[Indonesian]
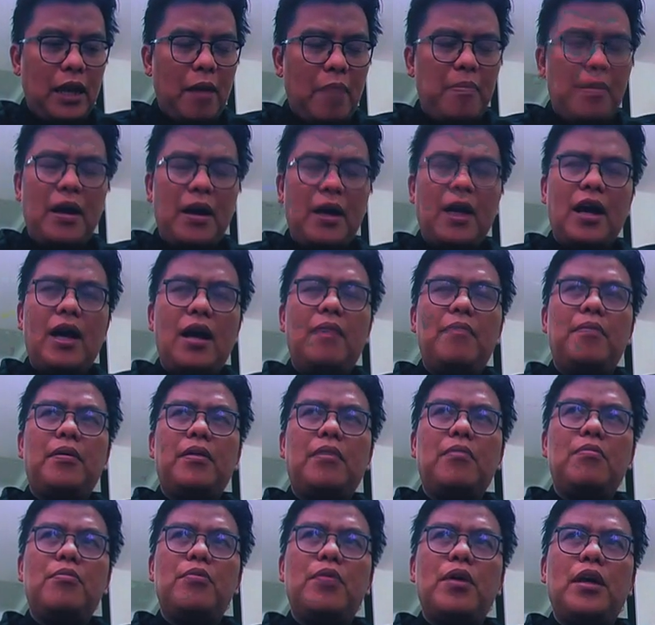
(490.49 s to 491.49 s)
apakah
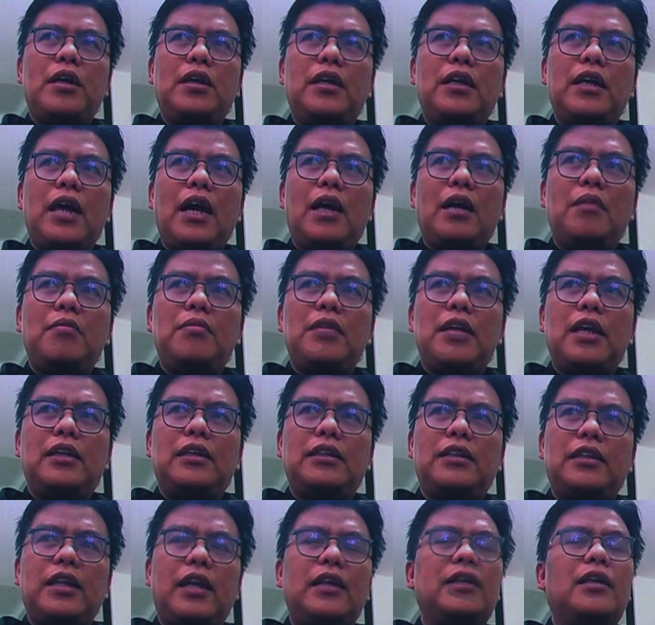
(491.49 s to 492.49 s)
perempuan ini akan menjadi
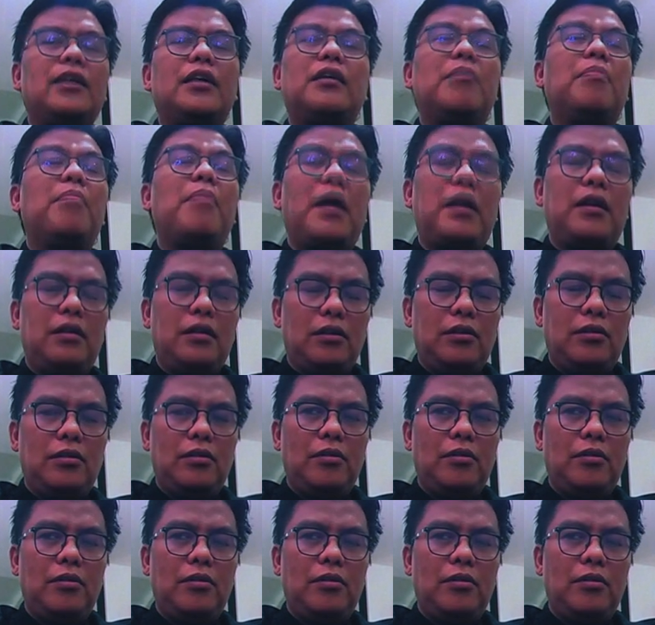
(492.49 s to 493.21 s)
tren ke depan gitu.